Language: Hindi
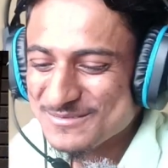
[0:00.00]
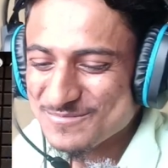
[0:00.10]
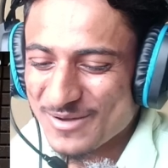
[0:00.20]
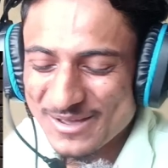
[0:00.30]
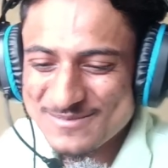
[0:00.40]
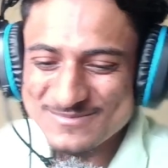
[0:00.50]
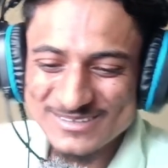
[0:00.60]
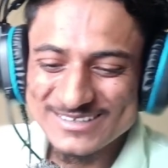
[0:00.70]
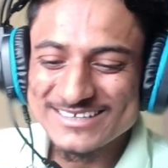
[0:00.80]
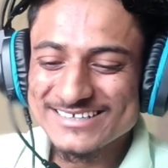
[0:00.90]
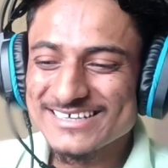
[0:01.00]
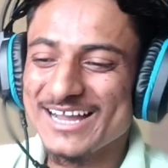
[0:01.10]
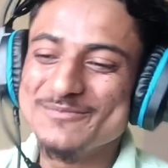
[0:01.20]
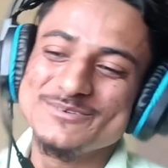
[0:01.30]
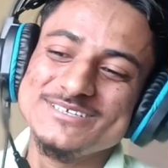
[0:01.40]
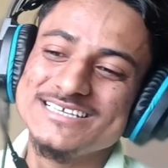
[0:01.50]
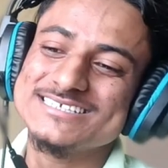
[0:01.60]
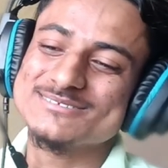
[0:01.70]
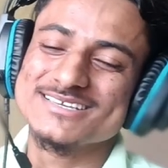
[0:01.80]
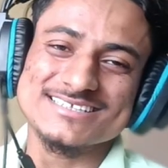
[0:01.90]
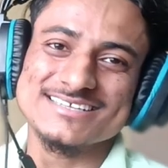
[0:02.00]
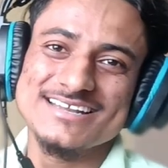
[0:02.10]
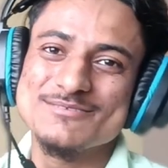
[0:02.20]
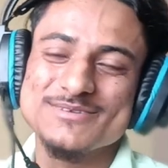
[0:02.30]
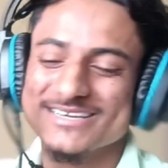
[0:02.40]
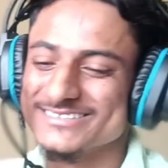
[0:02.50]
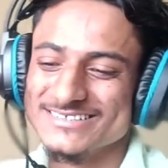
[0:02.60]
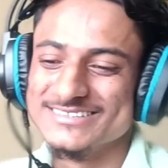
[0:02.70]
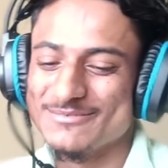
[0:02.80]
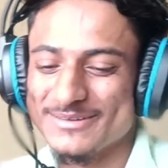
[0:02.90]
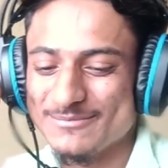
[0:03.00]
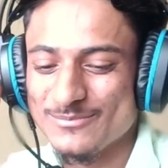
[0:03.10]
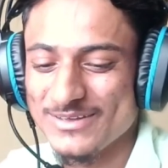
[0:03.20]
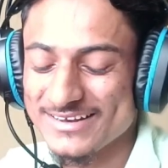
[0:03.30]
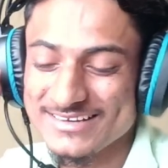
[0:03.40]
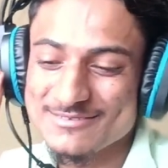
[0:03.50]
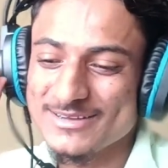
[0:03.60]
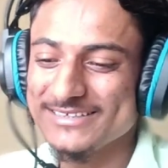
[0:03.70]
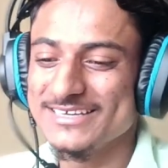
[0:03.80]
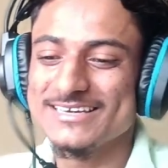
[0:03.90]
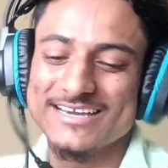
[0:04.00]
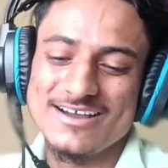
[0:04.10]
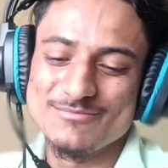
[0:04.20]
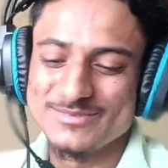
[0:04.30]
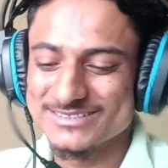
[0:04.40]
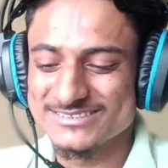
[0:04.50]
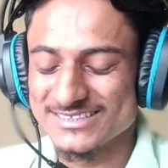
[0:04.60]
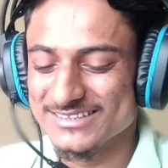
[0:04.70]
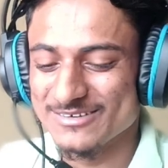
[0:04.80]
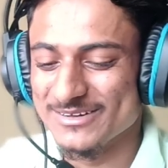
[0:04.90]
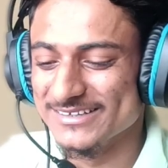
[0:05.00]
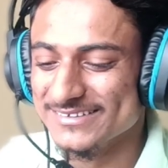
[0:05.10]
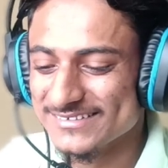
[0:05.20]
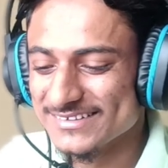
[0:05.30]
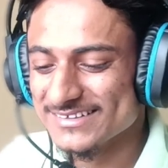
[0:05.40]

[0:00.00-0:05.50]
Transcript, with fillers: भाई यहाँ पे ये सबसे खतरनाक मेरा सीन था भाई मेरे लिए भाई ये काम मस्त सीन था भाई